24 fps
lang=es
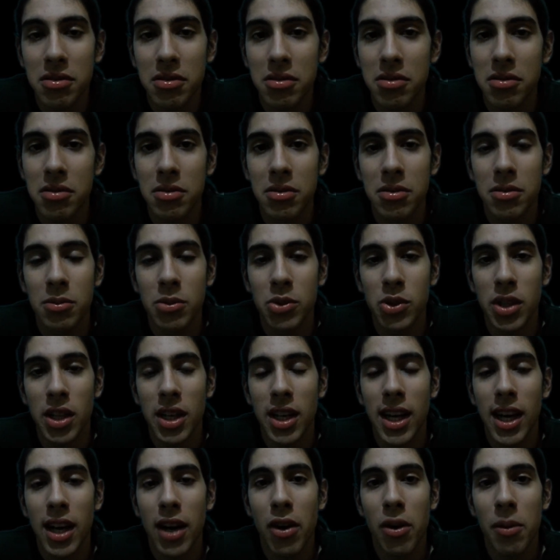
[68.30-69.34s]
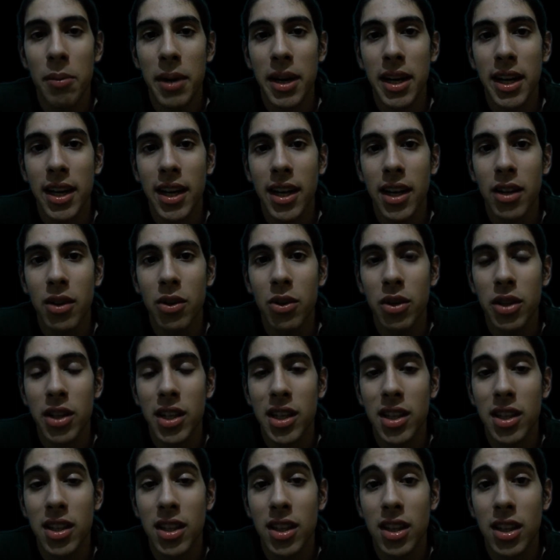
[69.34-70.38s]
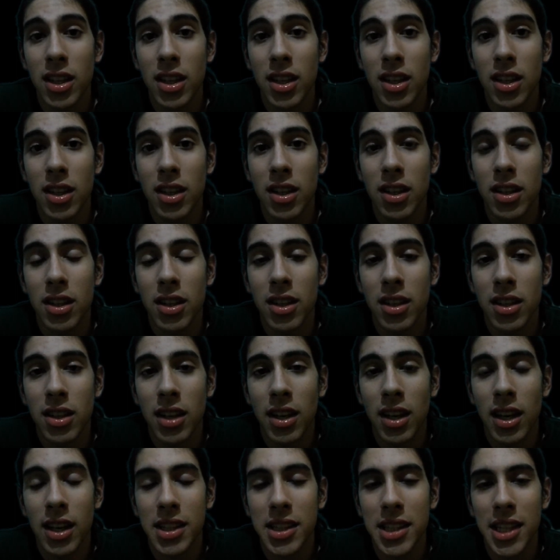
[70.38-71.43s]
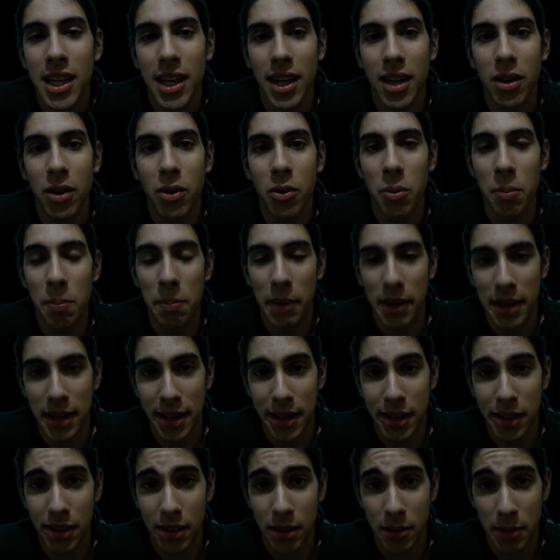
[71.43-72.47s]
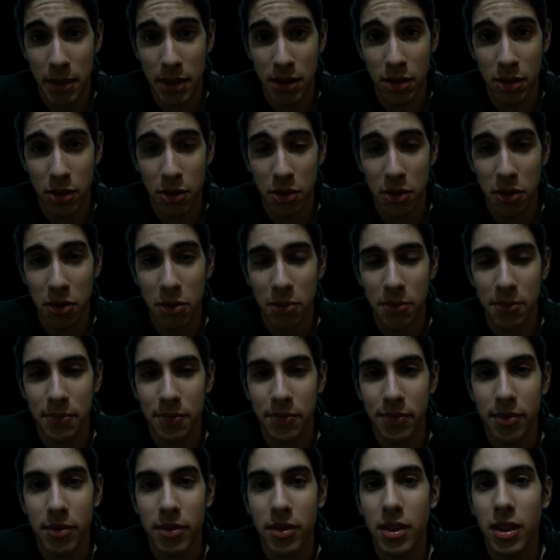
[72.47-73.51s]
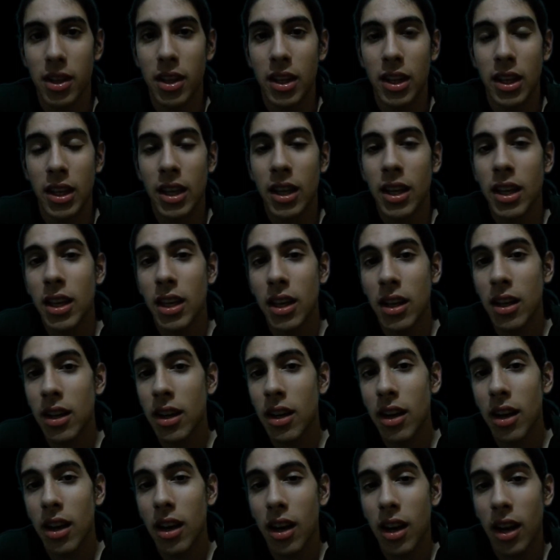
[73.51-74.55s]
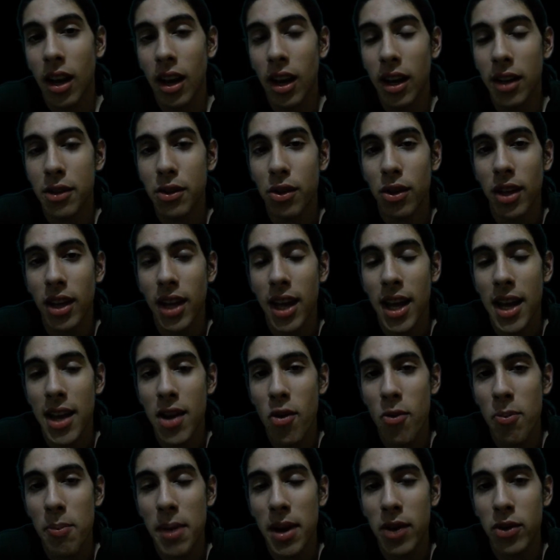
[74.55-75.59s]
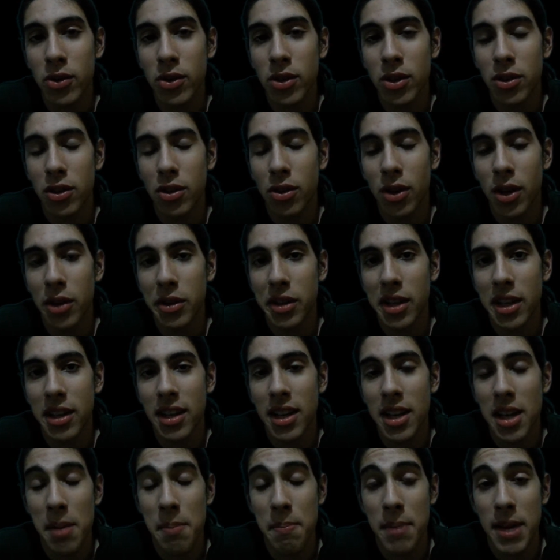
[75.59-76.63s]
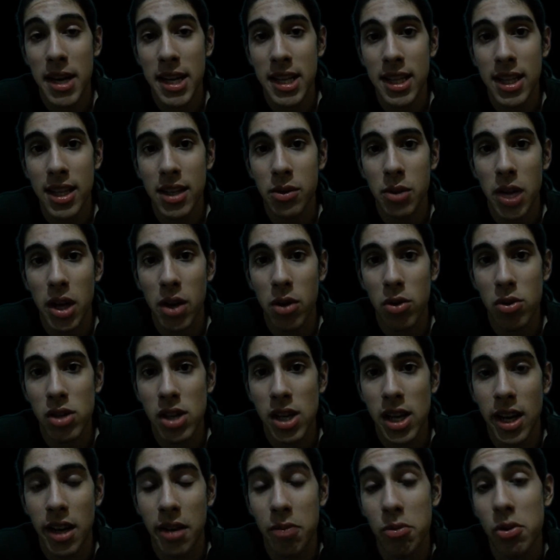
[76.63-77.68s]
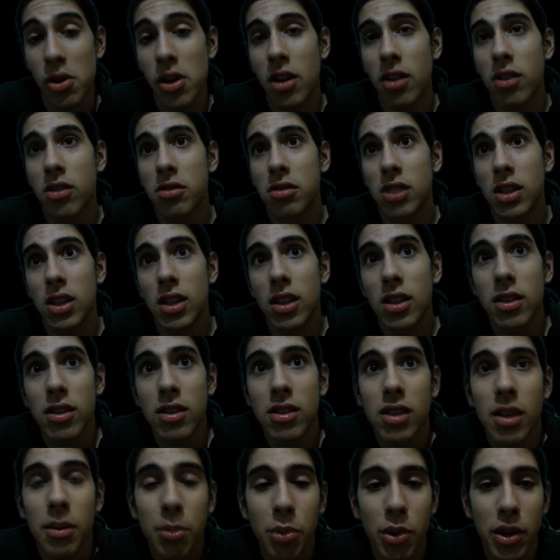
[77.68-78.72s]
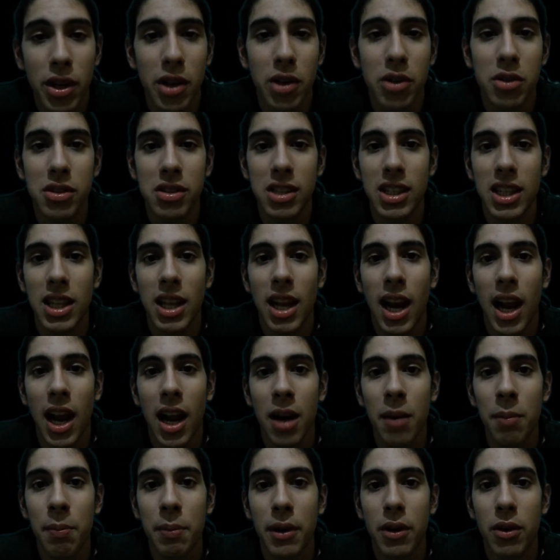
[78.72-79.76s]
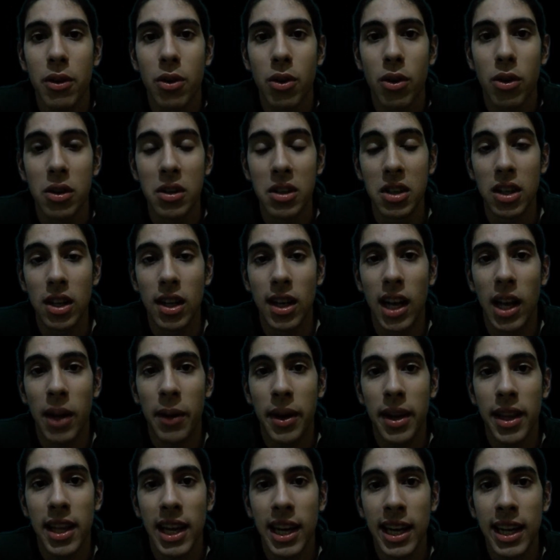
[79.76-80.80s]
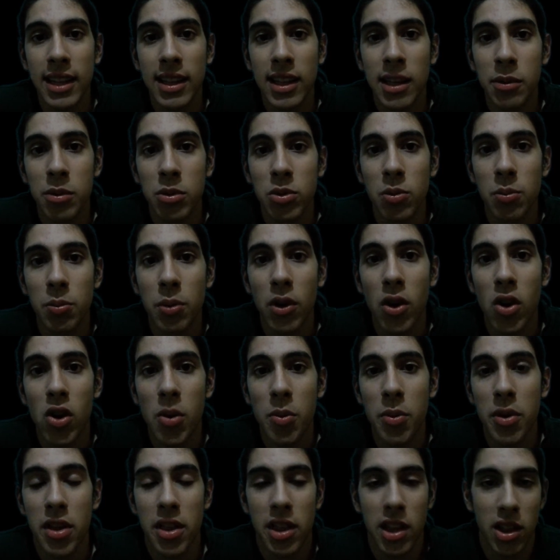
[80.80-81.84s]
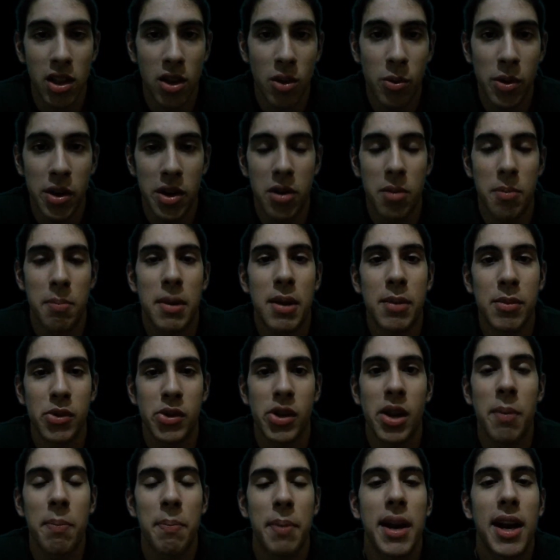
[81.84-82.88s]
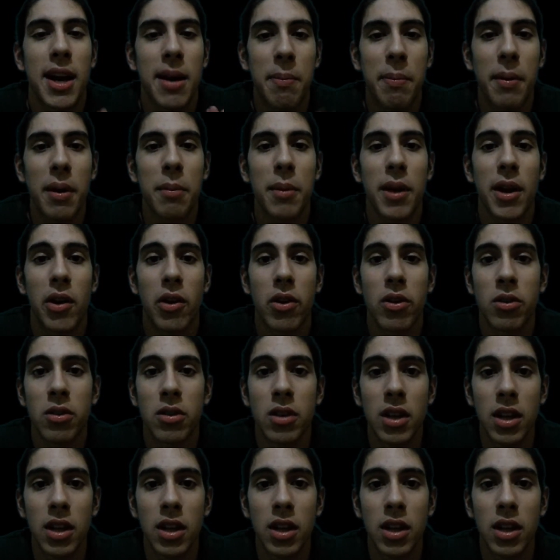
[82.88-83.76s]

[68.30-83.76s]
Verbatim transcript: Un, muñecajo manejado desde, desde la Tierra con un panel de mandos, ¿no? Y el hecho de que haya humanos astronautas ahí en Marte es una cosa que, bueno, sí, se puede considerar, pero la verdad es que estamos un poco como diciendo, bueno, vamos a esperar primero, ¿no?